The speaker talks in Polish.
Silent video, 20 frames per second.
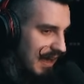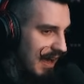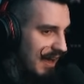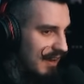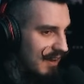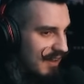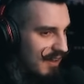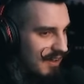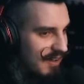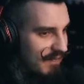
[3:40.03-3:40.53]

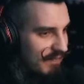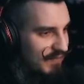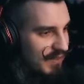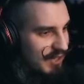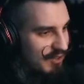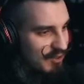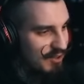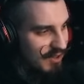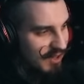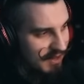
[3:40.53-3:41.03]
Ale
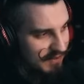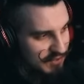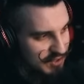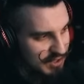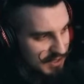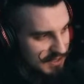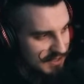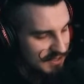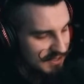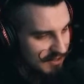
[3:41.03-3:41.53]
najciekawsze
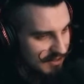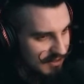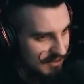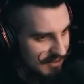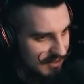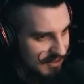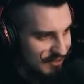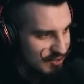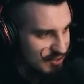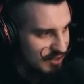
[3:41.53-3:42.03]
jest
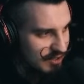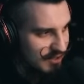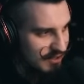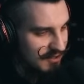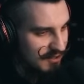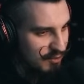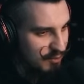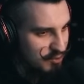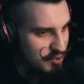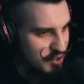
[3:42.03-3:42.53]
to, że
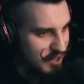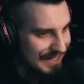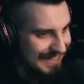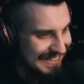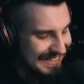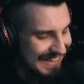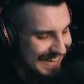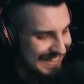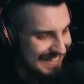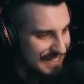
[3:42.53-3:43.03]
ludzie
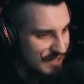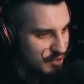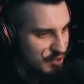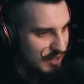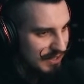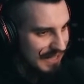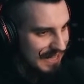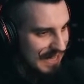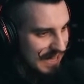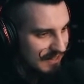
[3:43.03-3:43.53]
tak
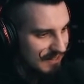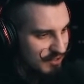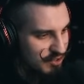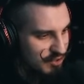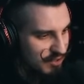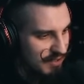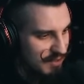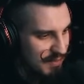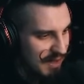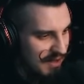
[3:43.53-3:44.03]
zaczęli gadać
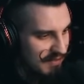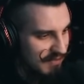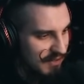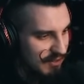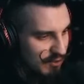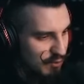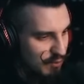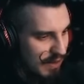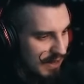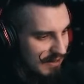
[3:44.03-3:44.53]
o tym
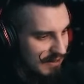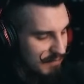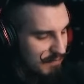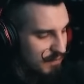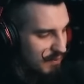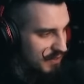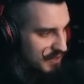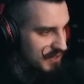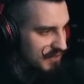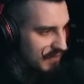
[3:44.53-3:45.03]
ewentualnym
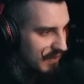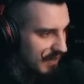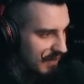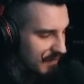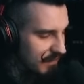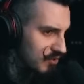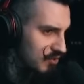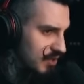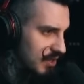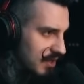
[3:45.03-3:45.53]
pozwie,
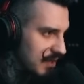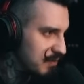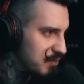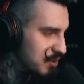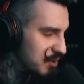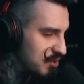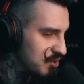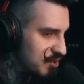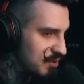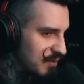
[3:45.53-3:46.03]
że ja na
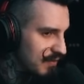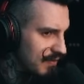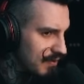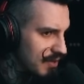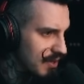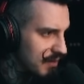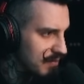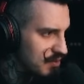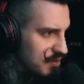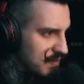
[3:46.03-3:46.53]
przykład się
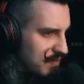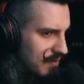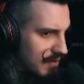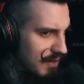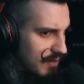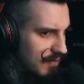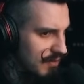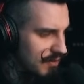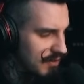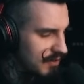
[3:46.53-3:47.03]
dowiedziałem, że
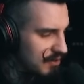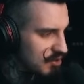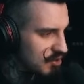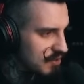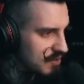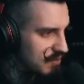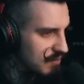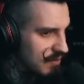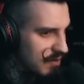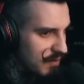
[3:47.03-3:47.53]
Pokémony też
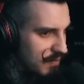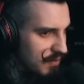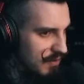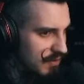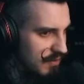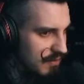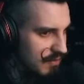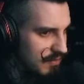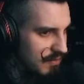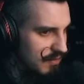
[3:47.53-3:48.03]
są
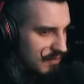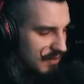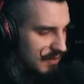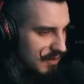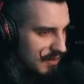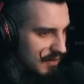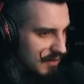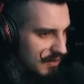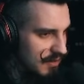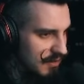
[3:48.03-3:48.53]
kopią
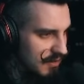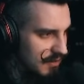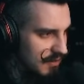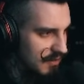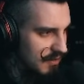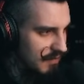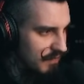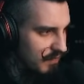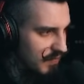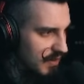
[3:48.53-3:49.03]
yy,
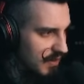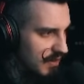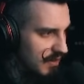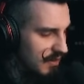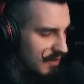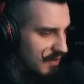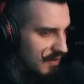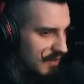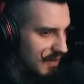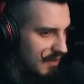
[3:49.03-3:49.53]

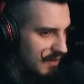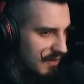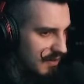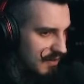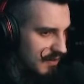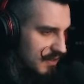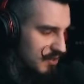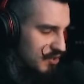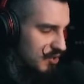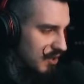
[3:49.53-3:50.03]
i innej gry,
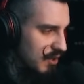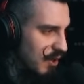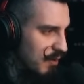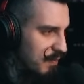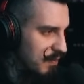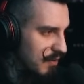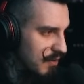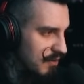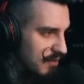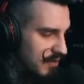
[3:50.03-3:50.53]
znaczy
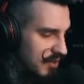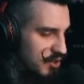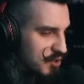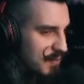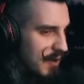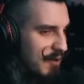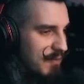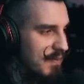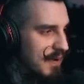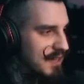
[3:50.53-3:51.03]
kopią. Też
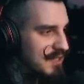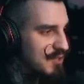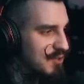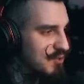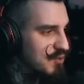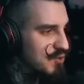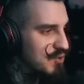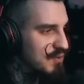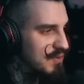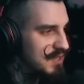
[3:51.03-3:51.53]
mają bardzo
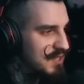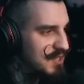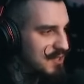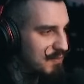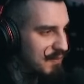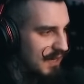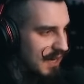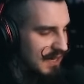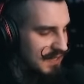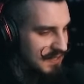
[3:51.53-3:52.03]
dużą
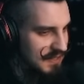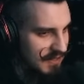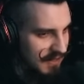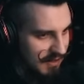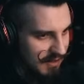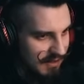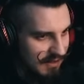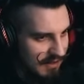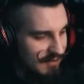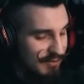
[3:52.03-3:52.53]
inspirację.